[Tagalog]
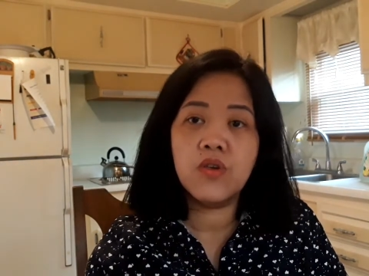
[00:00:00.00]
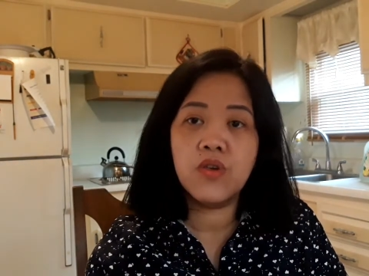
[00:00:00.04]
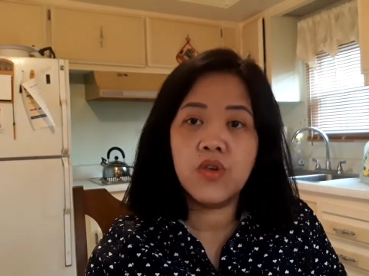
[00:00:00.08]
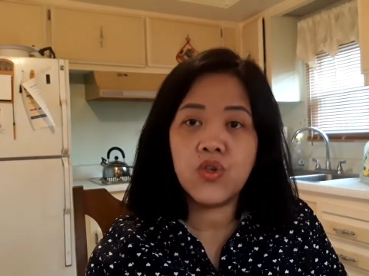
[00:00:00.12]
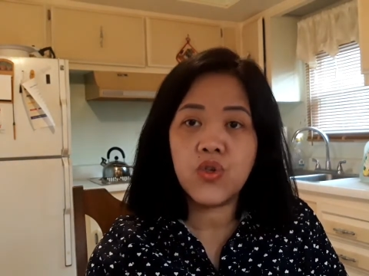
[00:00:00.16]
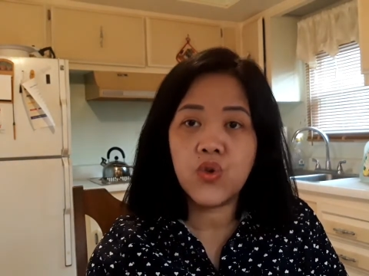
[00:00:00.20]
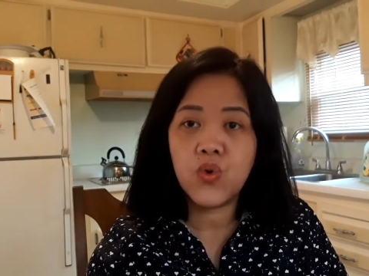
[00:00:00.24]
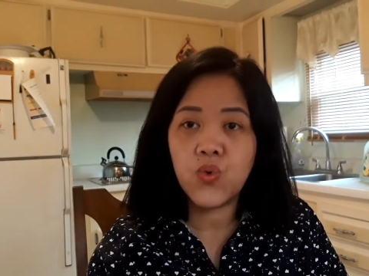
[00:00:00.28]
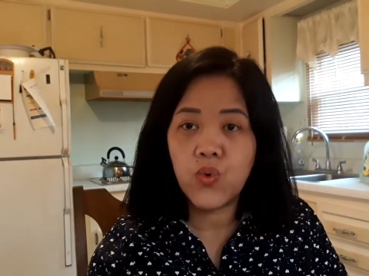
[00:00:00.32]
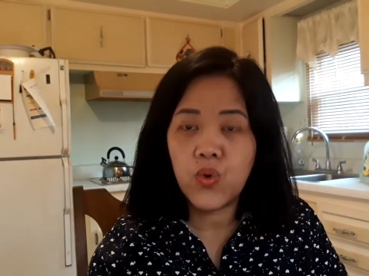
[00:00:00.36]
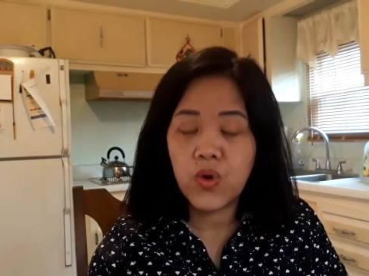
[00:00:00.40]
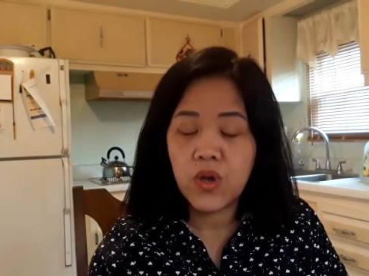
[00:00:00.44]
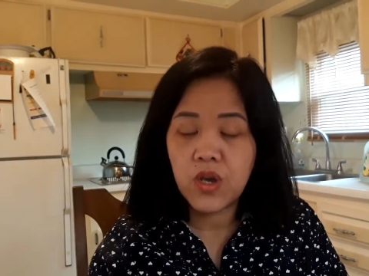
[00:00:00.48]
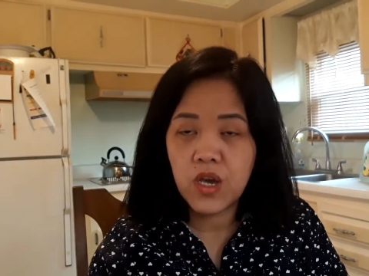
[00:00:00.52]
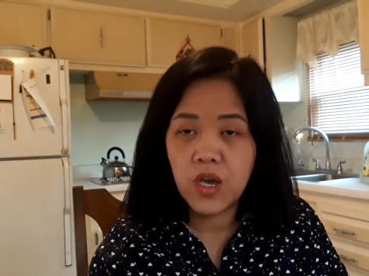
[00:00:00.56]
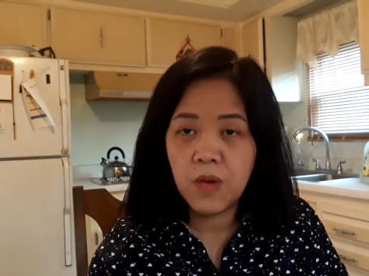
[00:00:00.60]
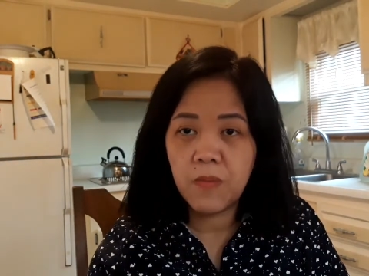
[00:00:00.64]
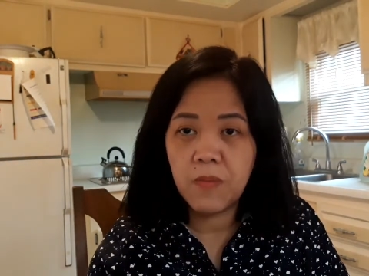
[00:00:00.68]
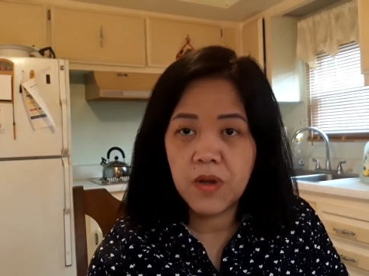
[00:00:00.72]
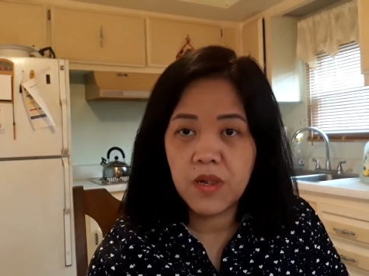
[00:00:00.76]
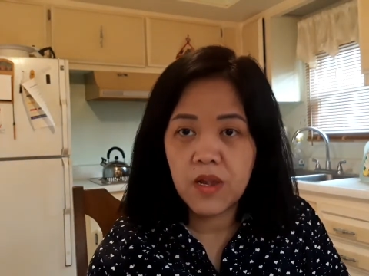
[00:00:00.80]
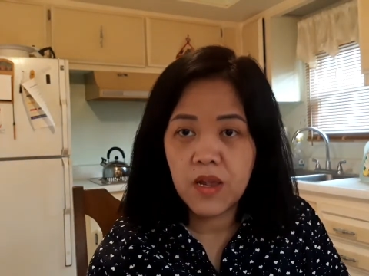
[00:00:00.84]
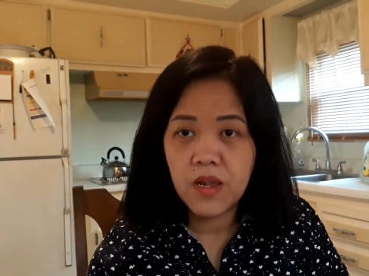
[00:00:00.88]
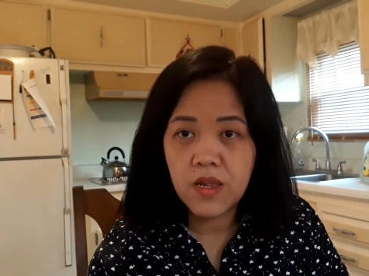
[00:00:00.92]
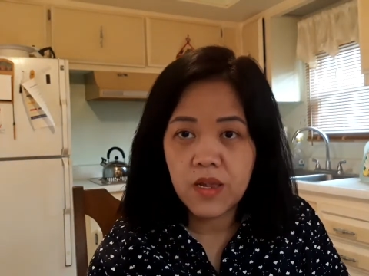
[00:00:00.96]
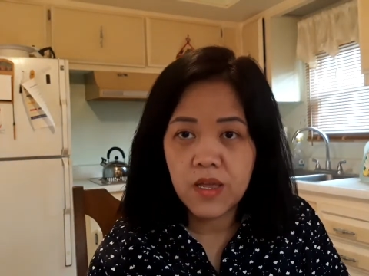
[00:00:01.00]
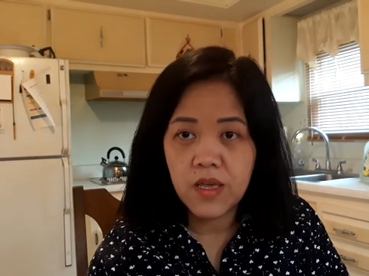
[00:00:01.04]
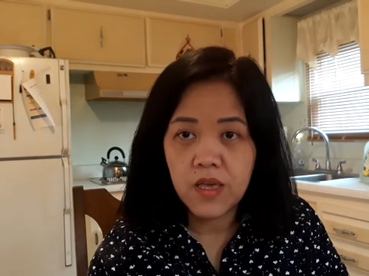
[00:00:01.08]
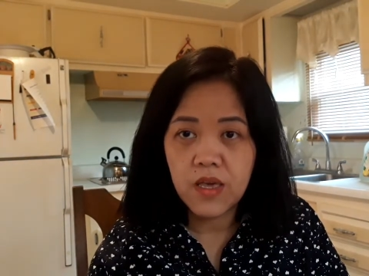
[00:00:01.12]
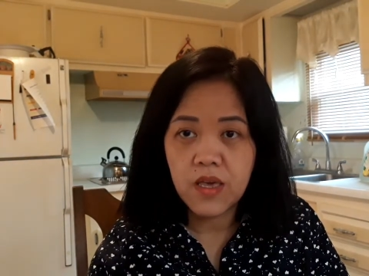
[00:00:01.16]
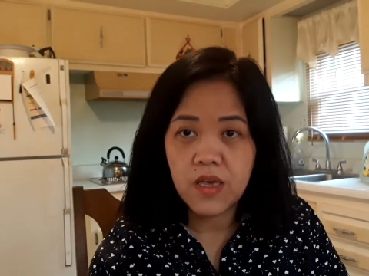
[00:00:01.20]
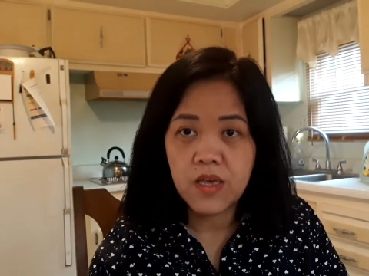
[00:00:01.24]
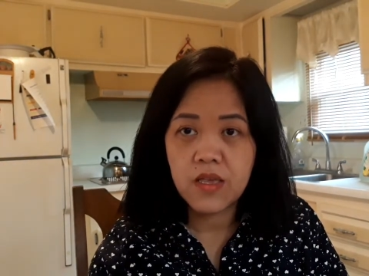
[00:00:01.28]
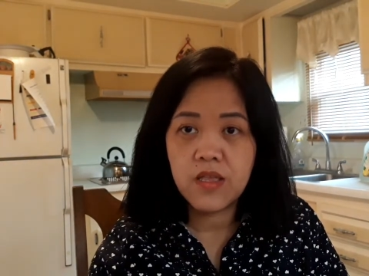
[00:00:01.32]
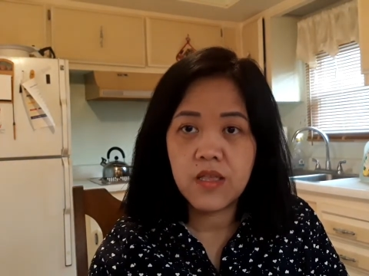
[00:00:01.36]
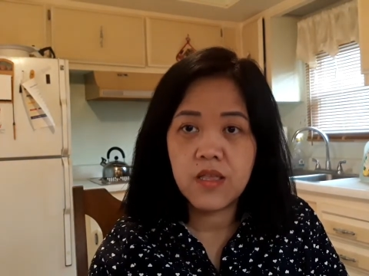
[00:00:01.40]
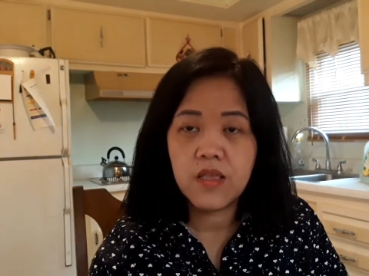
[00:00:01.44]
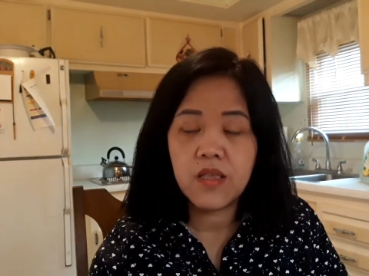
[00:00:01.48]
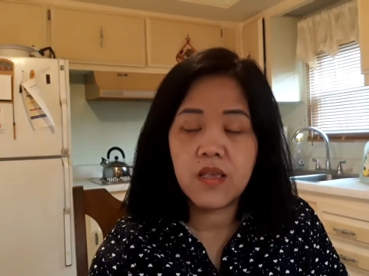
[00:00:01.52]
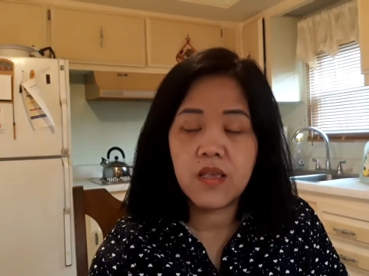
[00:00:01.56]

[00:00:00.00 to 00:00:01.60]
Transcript: So, huwag kayo malilate